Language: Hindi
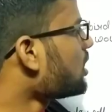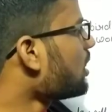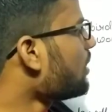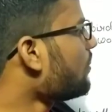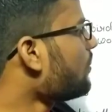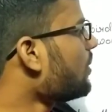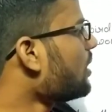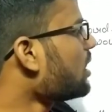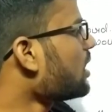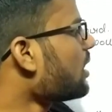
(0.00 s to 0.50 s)

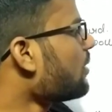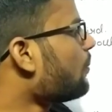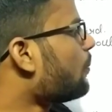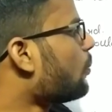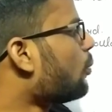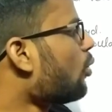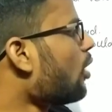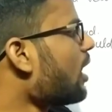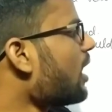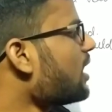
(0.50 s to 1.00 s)
नंबर ऑफ
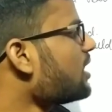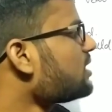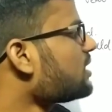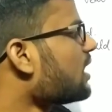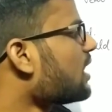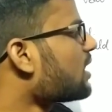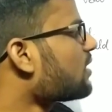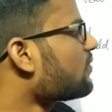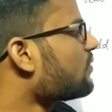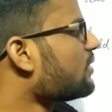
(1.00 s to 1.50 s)
बॉयज
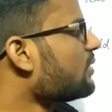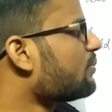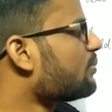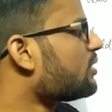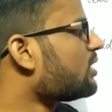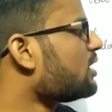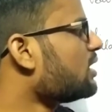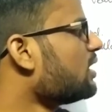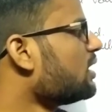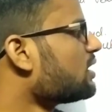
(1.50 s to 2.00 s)
आर
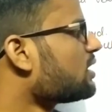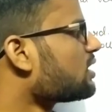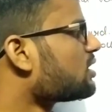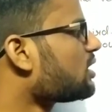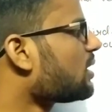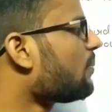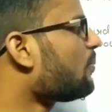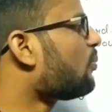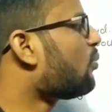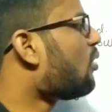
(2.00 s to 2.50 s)
फिफ्टी तो
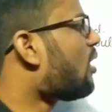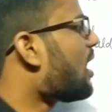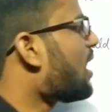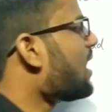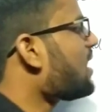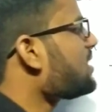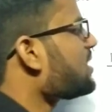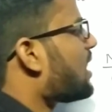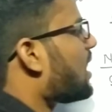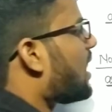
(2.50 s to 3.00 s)
जब
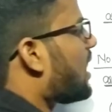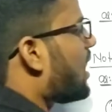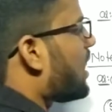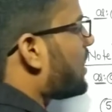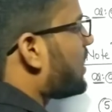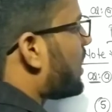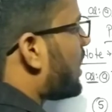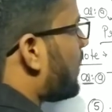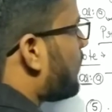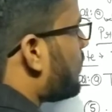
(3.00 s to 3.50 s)
बॉयज
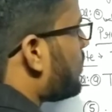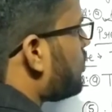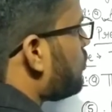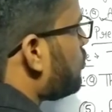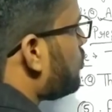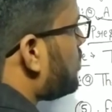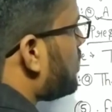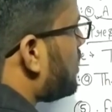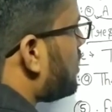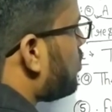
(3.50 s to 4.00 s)
आर यहाँ पे
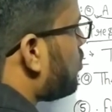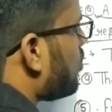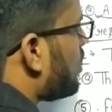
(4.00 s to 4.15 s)
यूज नहीं